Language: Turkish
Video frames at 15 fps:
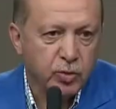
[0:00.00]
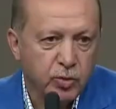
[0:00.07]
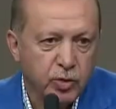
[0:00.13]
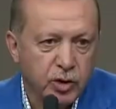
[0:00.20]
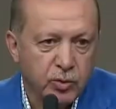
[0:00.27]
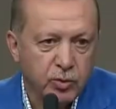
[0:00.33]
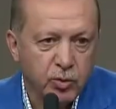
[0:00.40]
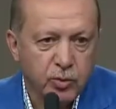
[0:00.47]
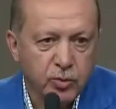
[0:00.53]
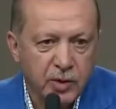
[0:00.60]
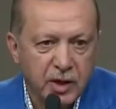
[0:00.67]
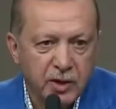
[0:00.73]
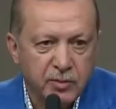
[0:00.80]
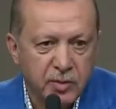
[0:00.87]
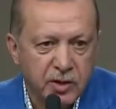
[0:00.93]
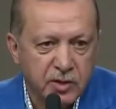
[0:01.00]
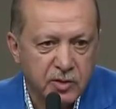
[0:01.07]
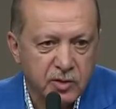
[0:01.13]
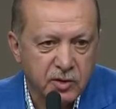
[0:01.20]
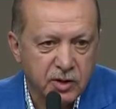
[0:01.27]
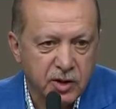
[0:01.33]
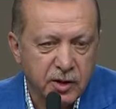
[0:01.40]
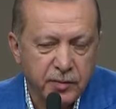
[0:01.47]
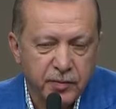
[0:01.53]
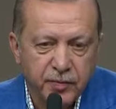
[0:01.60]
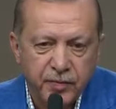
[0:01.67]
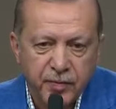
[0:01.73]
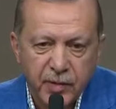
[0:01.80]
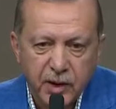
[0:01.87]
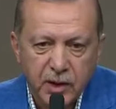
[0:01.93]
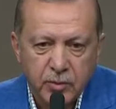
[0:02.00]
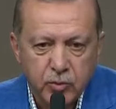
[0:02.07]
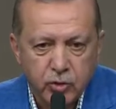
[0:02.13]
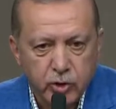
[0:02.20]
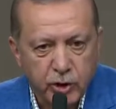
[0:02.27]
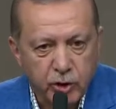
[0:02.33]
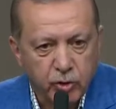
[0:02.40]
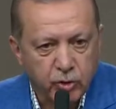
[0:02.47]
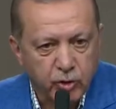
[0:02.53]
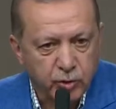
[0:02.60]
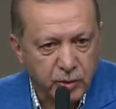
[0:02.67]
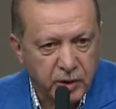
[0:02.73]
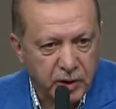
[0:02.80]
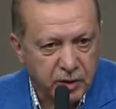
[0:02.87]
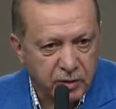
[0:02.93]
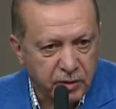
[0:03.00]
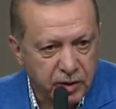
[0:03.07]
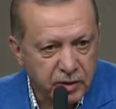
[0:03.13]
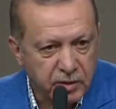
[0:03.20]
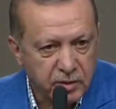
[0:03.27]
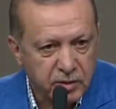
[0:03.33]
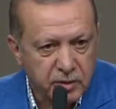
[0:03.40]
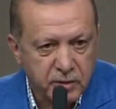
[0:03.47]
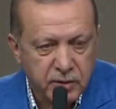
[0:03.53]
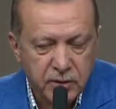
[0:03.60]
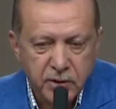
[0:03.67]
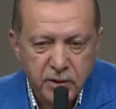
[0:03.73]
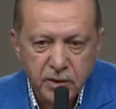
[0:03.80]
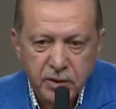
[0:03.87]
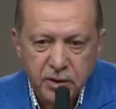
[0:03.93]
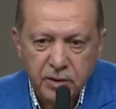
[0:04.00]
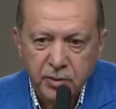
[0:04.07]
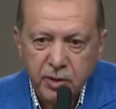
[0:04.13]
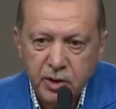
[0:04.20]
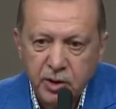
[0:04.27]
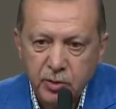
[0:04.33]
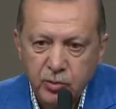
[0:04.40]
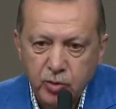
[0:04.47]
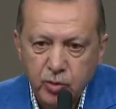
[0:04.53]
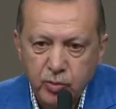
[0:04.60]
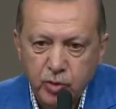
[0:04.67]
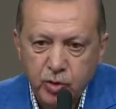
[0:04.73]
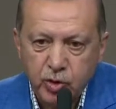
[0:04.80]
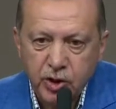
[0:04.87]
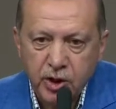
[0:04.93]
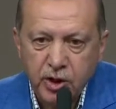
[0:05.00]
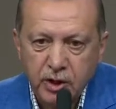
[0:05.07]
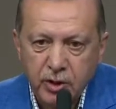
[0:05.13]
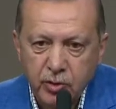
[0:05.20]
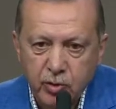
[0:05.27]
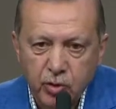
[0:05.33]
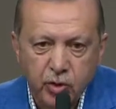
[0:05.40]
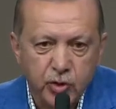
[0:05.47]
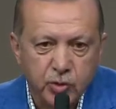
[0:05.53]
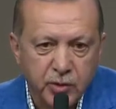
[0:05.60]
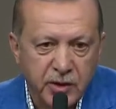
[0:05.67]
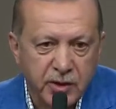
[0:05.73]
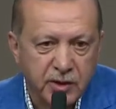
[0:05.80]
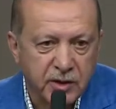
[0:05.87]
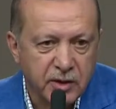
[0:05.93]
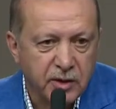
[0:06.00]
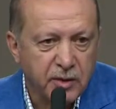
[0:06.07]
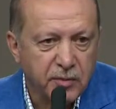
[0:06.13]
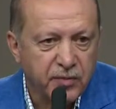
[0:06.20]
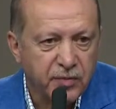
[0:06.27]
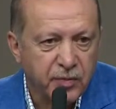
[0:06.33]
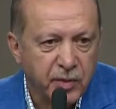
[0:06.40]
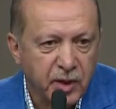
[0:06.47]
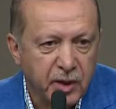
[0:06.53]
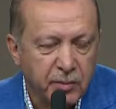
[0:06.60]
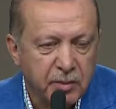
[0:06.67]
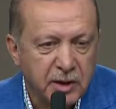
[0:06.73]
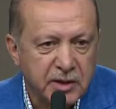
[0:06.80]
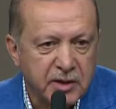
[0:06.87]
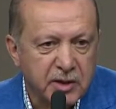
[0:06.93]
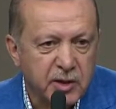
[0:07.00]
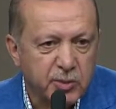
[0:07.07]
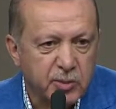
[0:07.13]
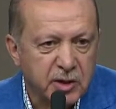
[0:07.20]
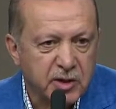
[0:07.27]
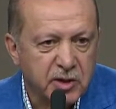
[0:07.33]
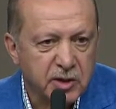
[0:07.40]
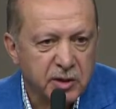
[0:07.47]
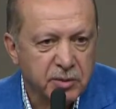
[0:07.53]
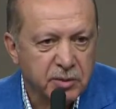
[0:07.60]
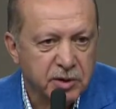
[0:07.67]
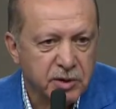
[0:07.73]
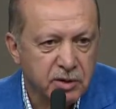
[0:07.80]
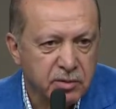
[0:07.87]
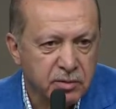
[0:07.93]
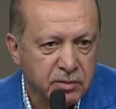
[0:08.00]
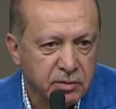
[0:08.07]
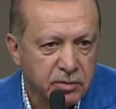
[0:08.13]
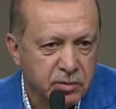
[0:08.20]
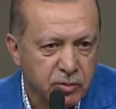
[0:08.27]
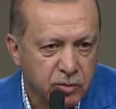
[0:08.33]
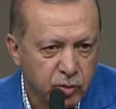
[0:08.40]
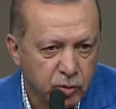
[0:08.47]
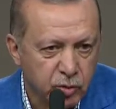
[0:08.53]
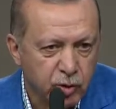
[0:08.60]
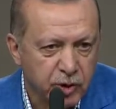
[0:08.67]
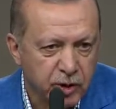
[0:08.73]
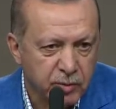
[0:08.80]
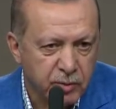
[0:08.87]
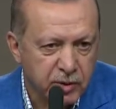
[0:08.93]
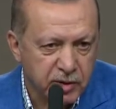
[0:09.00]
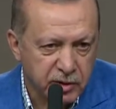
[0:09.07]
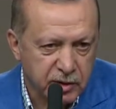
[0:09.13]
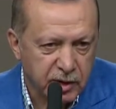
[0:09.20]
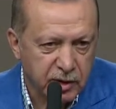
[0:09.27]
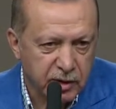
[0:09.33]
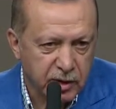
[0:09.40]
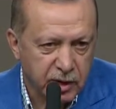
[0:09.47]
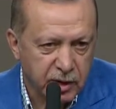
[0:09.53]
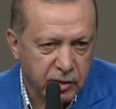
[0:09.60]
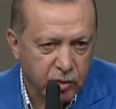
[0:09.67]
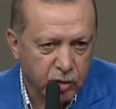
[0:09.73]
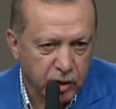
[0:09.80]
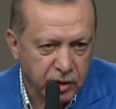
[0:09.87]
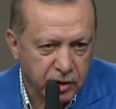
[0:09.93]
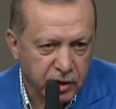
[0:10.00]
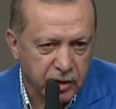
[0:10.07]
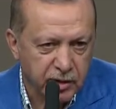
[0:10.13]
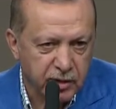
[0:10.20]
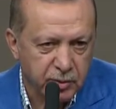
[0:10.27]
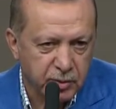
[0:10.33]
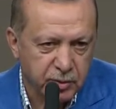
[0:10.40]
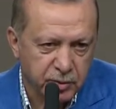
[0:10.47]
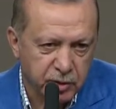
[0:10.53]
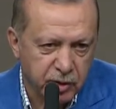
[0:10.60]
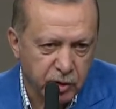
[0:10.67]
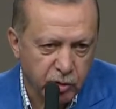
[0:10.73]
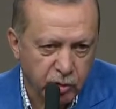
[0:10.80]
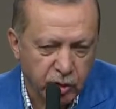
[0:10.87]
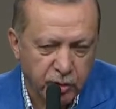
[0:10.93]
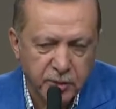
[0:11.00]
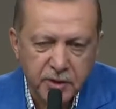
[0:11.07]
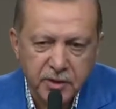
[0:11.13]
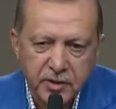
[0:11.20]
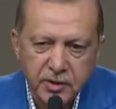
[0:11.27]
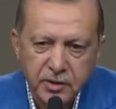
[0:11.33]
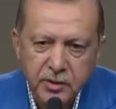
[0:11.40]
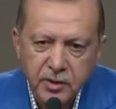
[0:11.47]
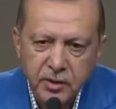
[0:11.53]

Türkiye Büyük Millet Meclisi'nde bütçe görüşmeleri var. Tabii ki bu bütçe görüşmelerini meclis başkanımızın yönetmesinden daha doğal, daha tabii bir şey olamaz.